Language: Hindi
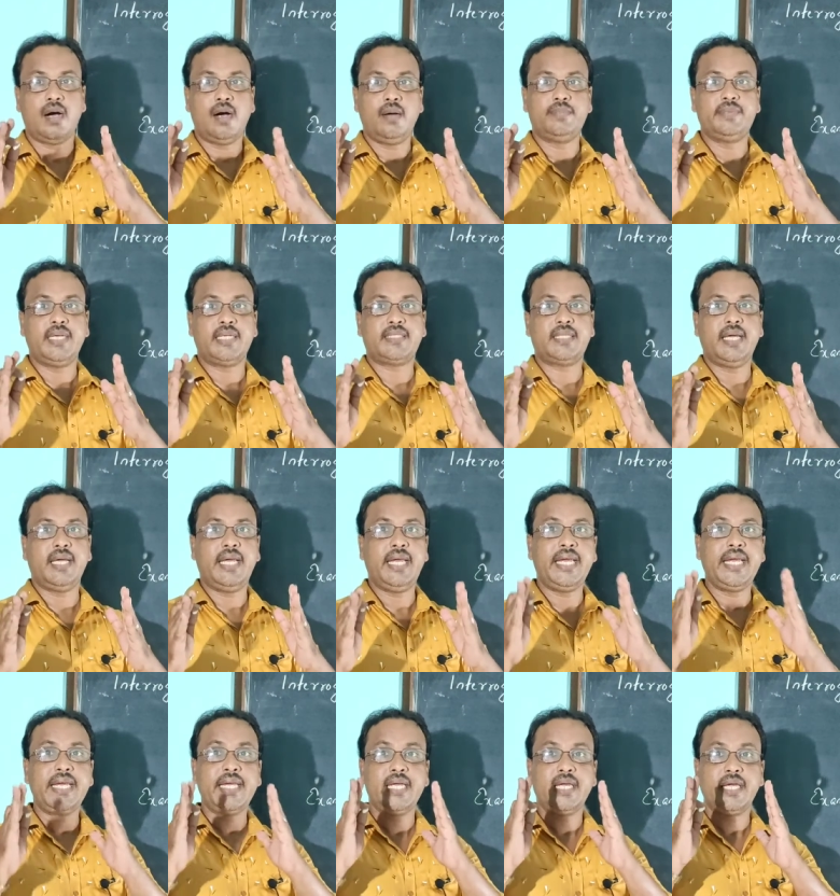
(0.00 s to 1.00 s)
अब देखते हैं
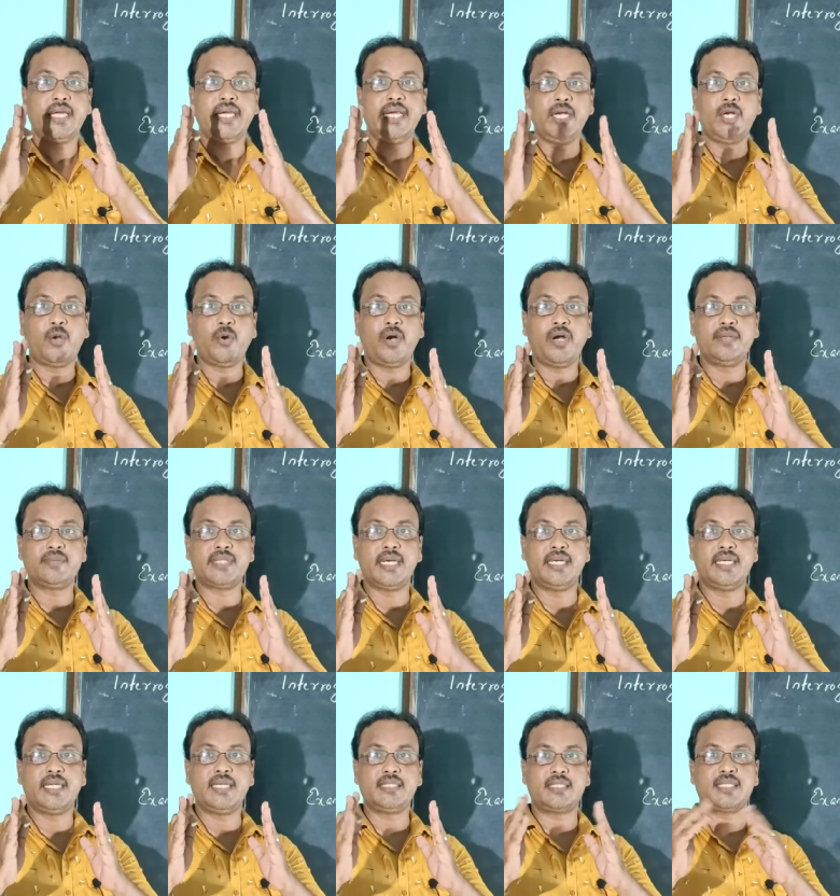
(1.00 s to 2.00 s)
इंटरोगेटिव
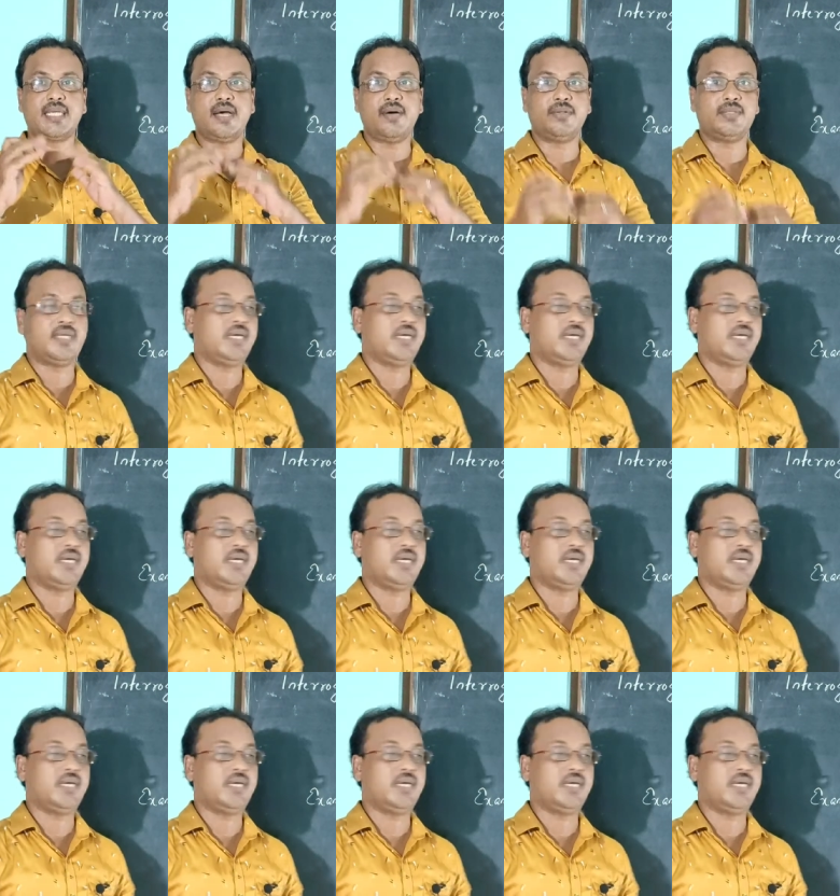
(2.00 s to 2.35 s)
सेंटेंस क्या